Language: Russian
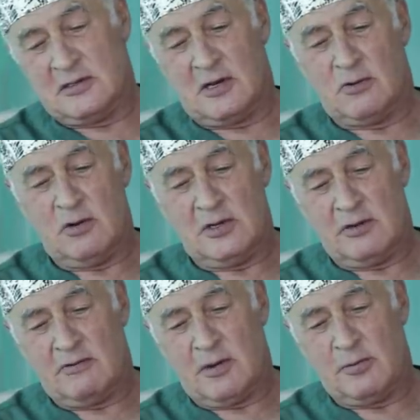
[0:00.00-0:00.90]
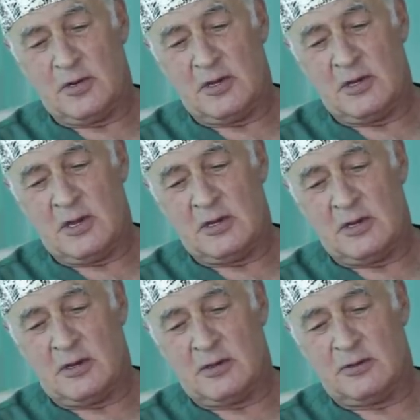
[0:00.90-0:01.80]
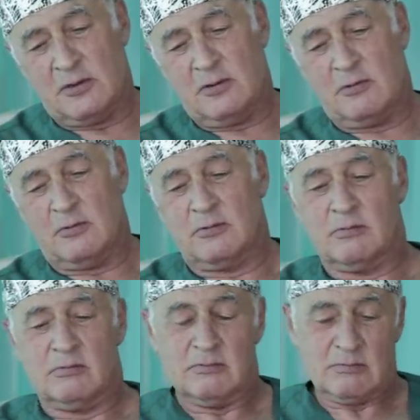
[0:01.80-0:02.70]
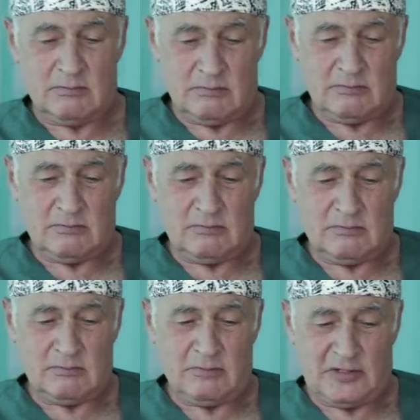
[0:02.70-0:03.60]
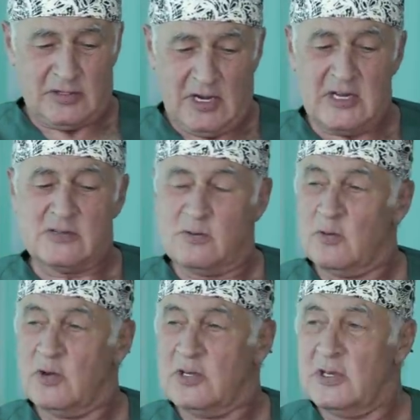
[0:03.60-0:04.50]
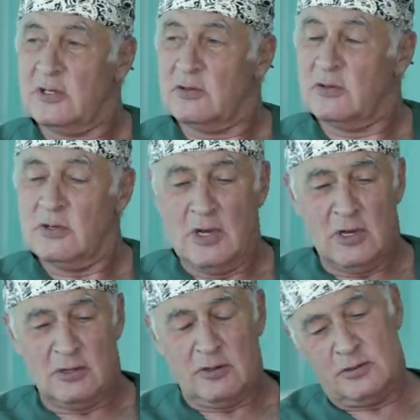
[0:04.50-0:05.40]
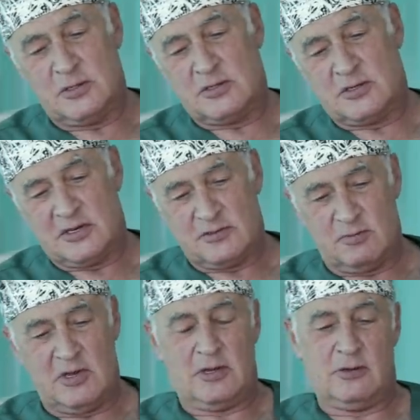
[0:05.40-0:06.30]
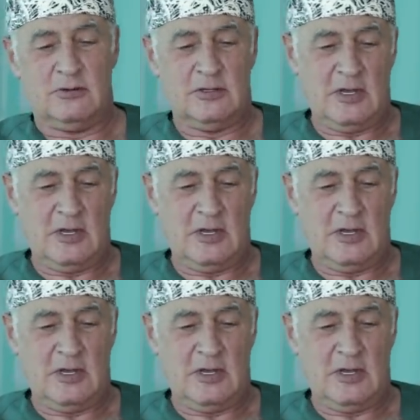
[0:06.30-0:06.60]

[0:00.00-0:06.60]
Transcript: алкогольного опьянения, кто по трезвому делу. Люди с разбегу